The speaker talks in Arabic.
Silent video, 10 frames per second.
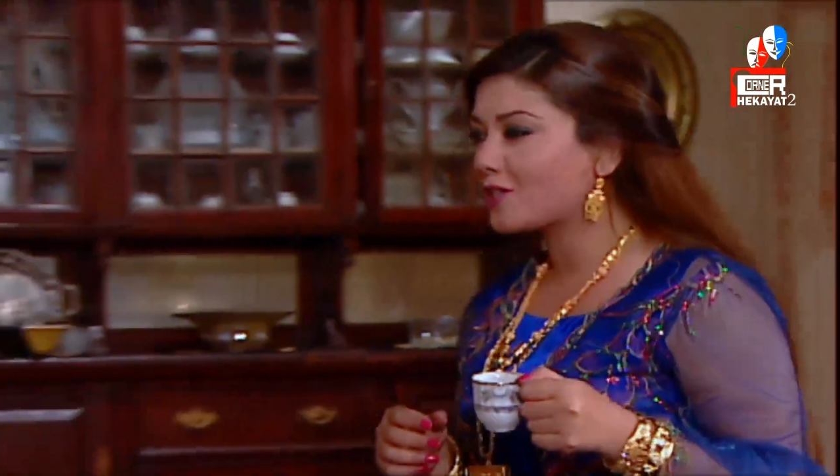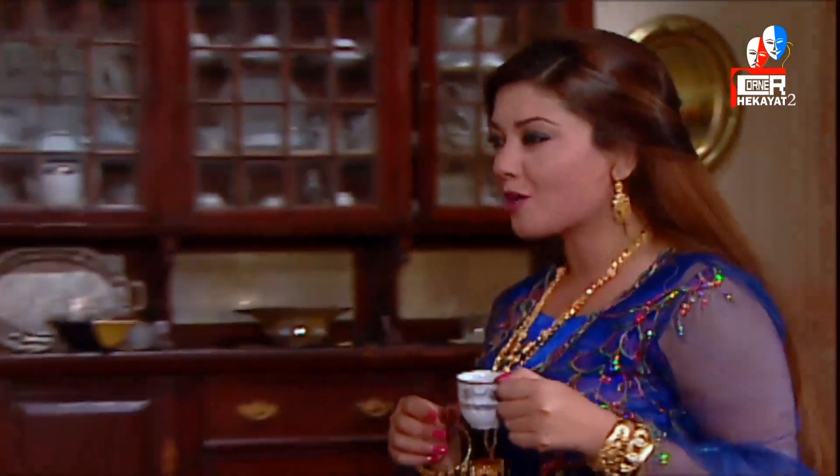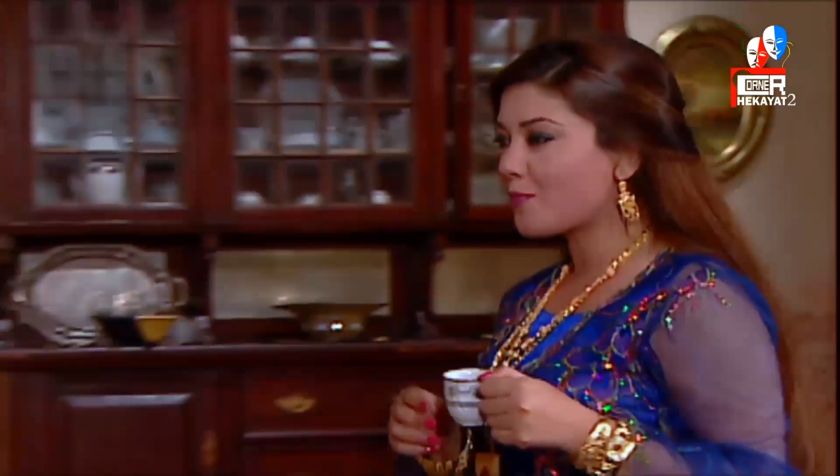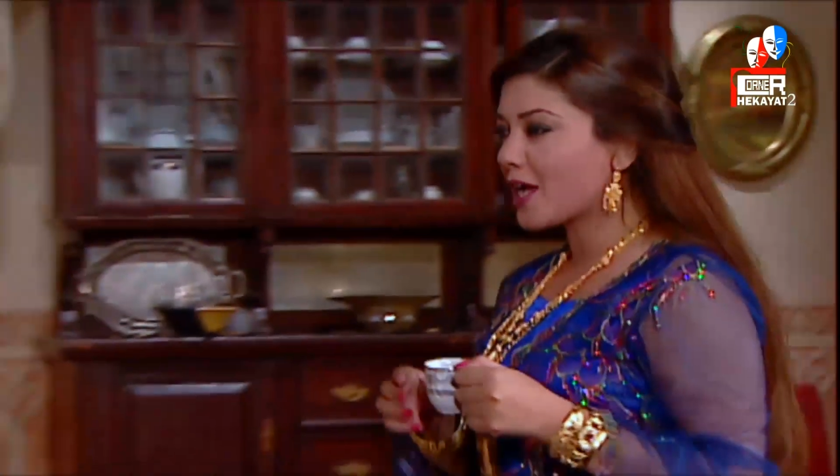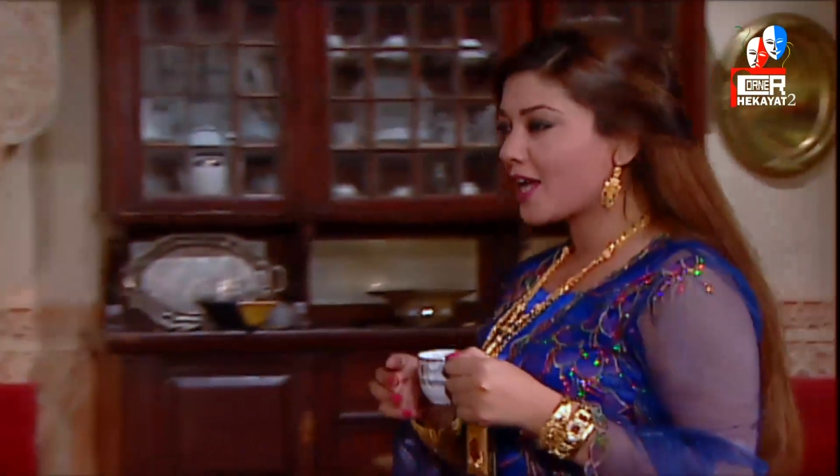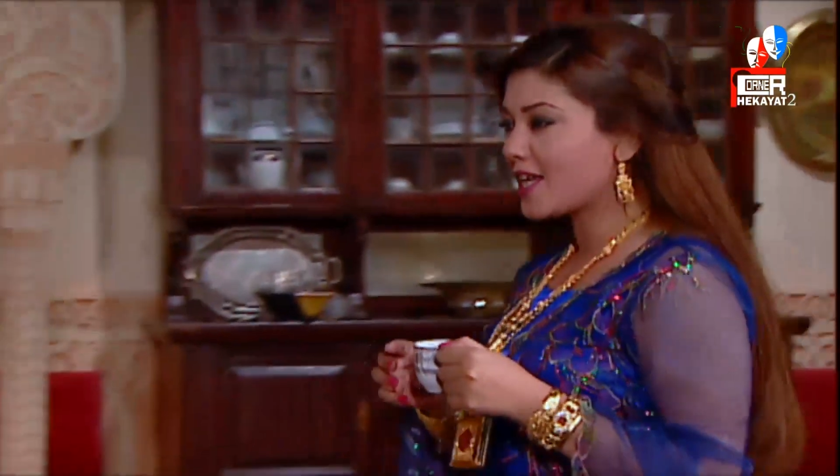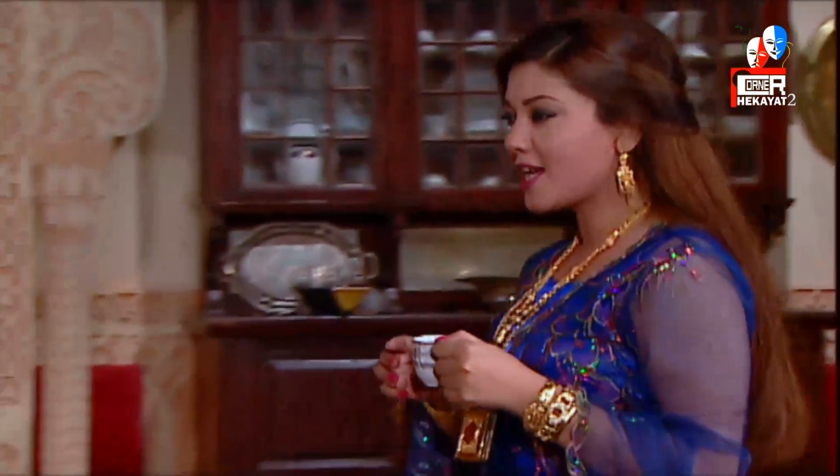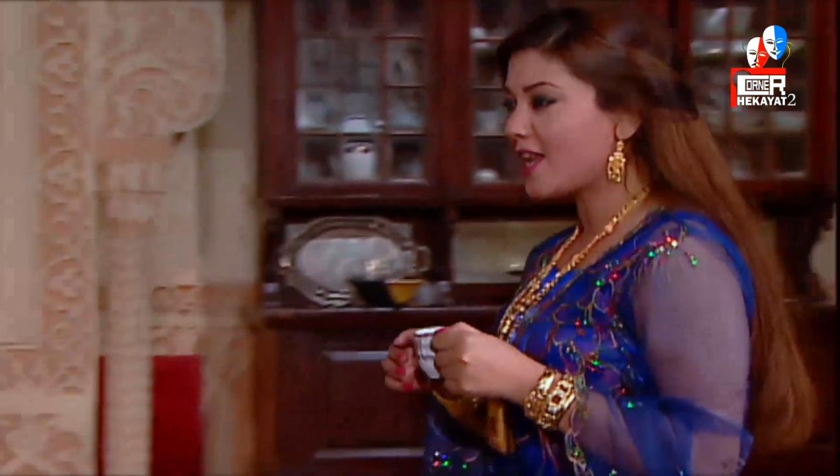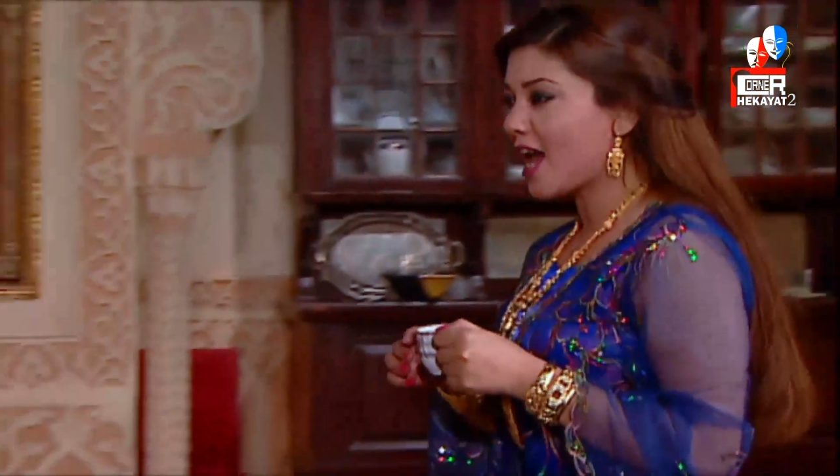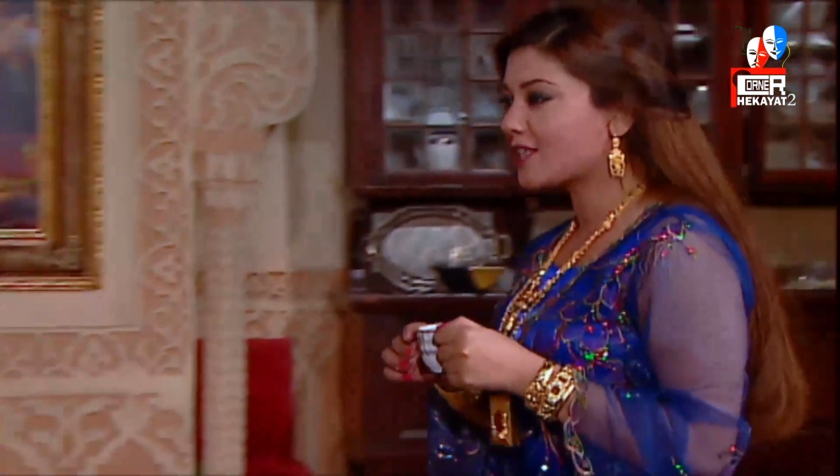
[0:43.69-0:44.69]
الجايه اللي
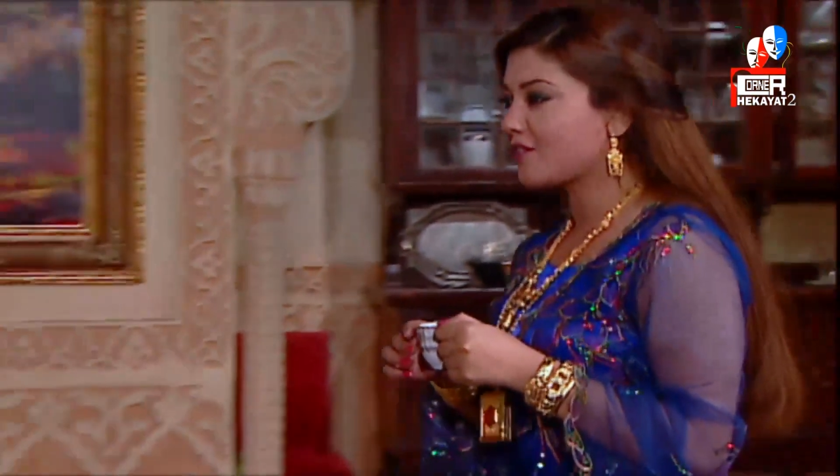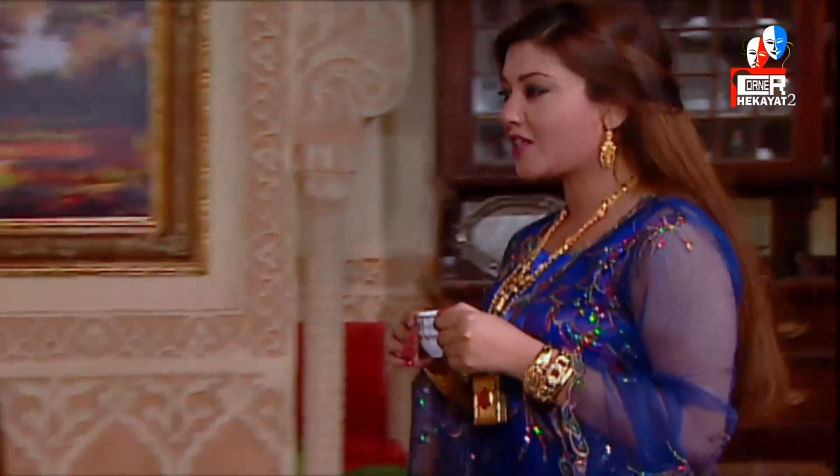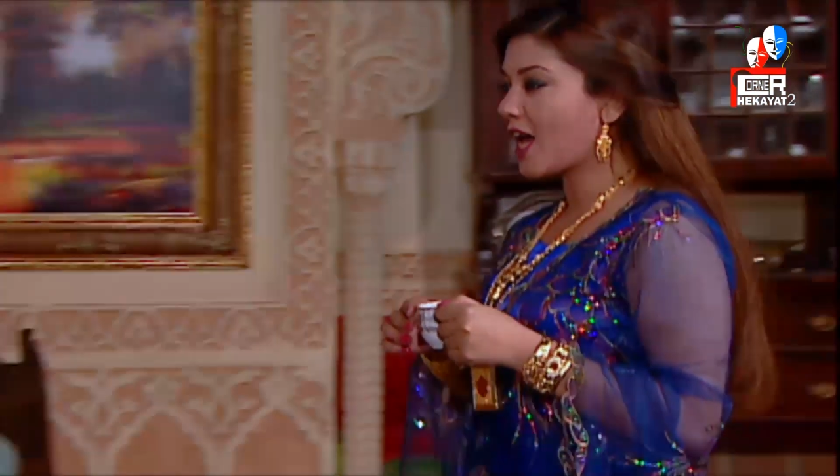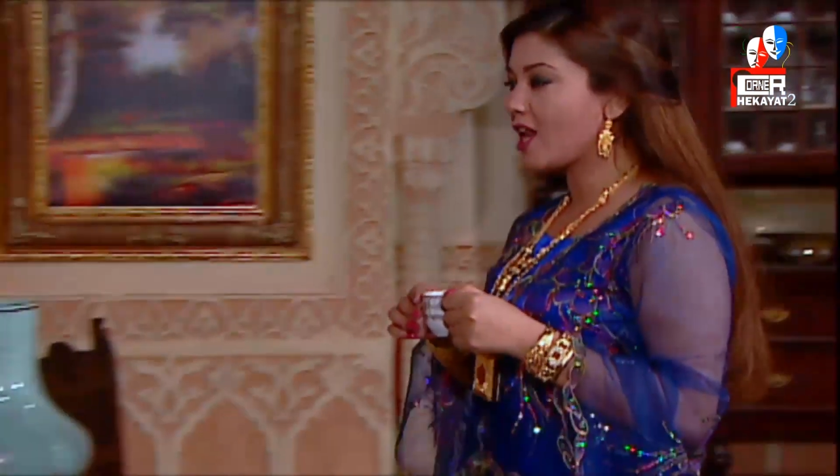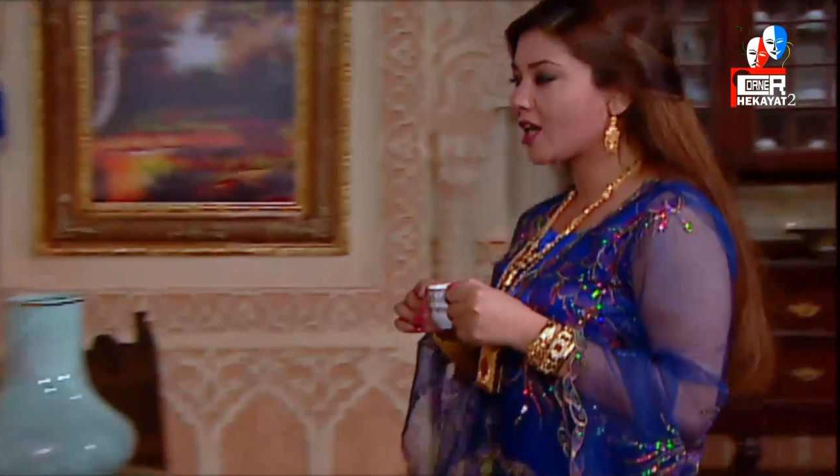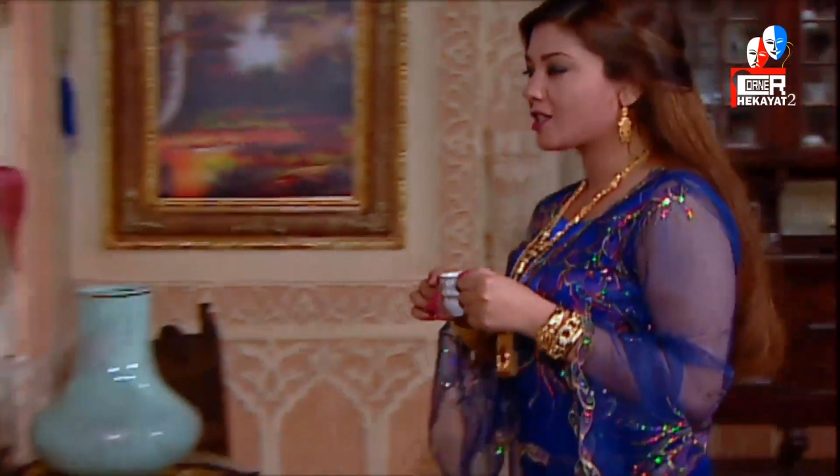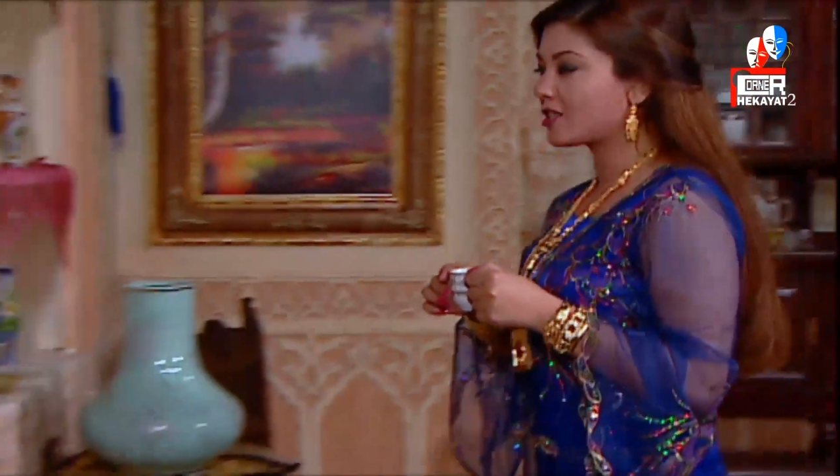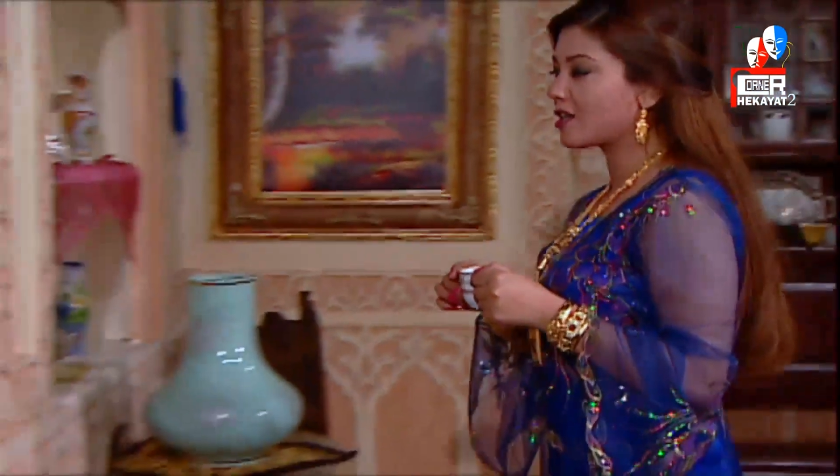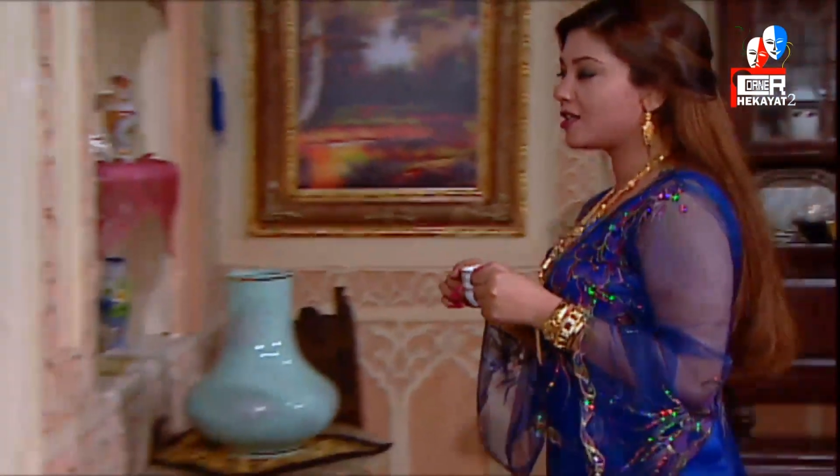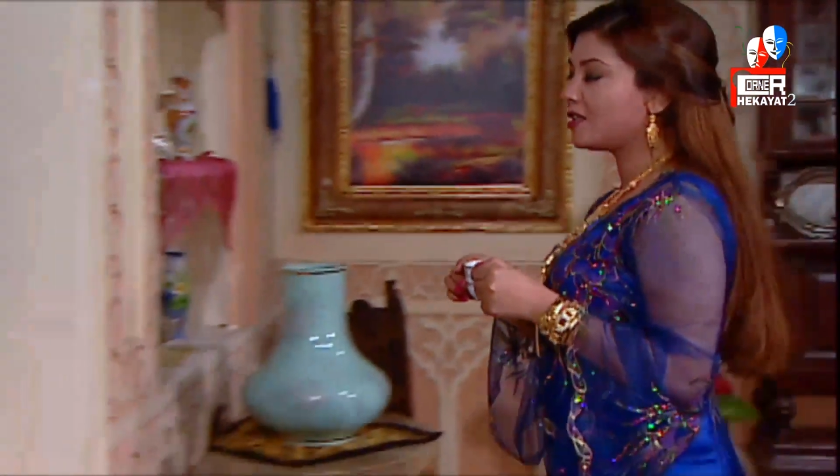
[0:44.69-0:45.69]
هتفتح لك
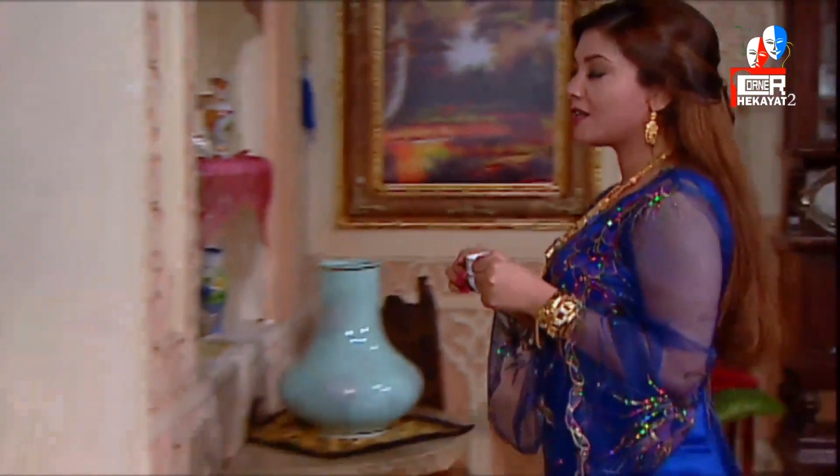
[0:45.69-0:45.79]
الطريق